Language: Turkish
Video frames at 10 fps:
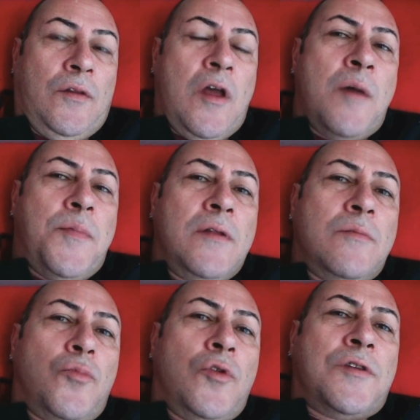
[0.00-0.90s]
Ne
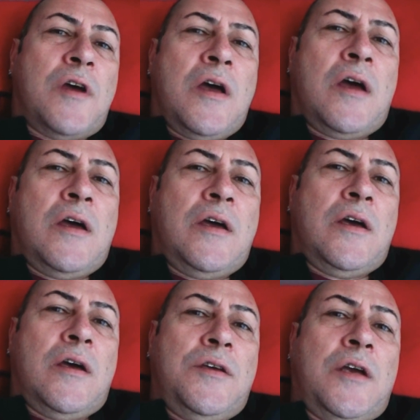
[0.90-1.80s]
yapalım buna da
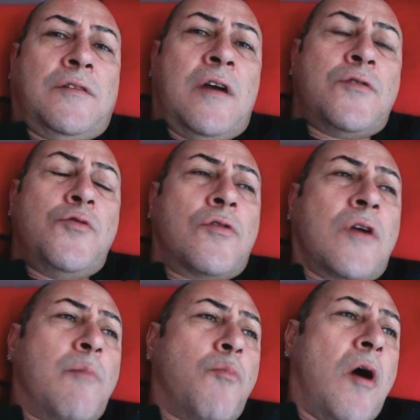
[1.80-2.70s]
yatak
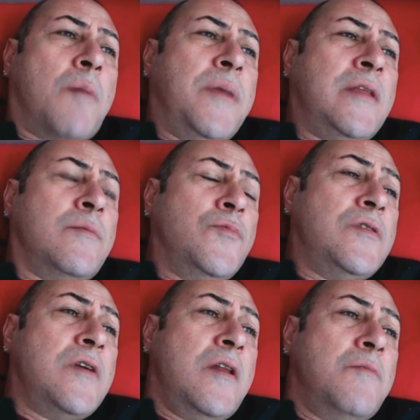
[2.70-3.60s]
yorgan muhabbeti mi
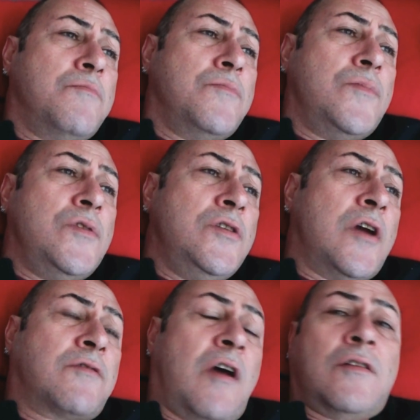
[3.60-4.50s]
diyelim?
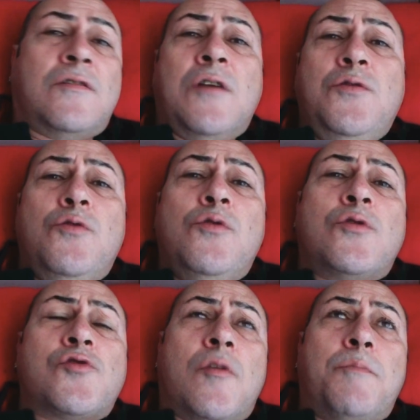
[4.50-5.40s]
Yataktan
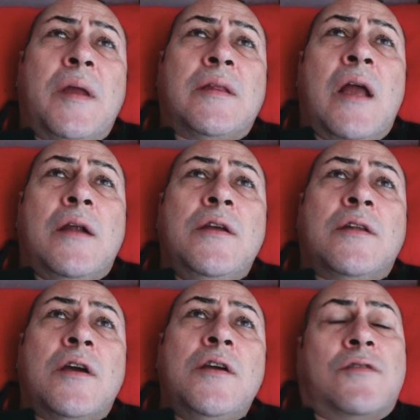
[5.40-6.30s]
günlük sohbetler
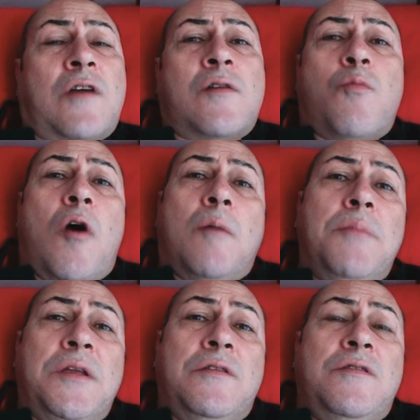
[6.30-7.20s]
ya da yatak
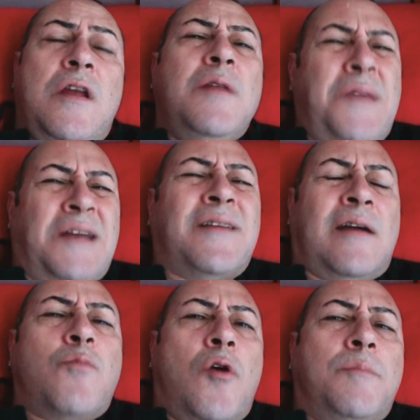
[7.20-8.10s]
muhabbeti diyelim.
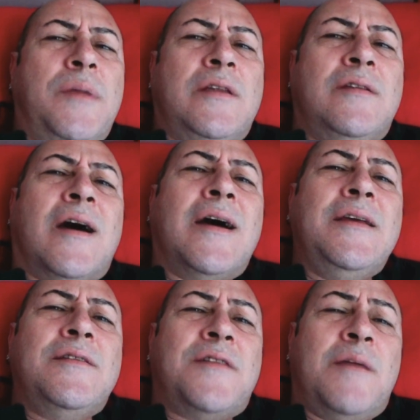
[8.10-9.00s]
Yatak muhabbeti daha
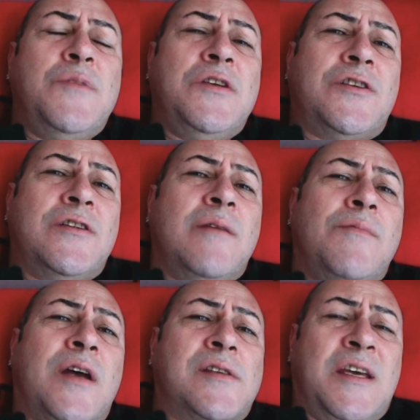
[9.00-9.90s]
iyidir. Hem içinde
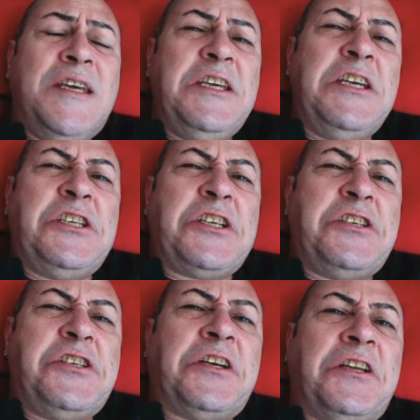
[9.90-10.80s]
biraz iç
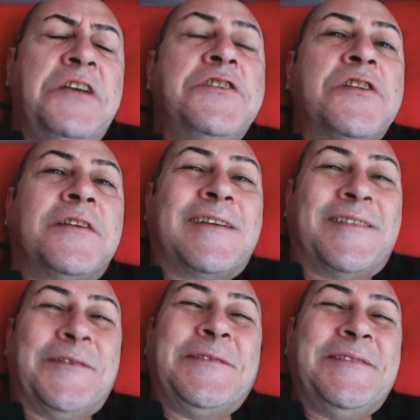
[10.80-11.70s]
gıcıklayıcılık
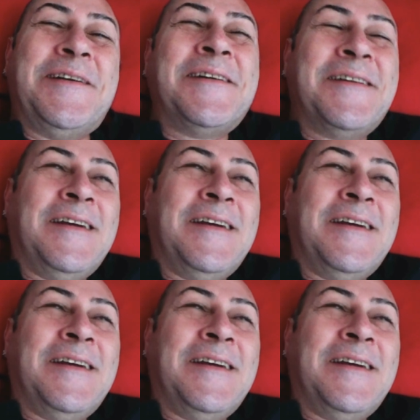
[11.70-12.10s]
da oluyor.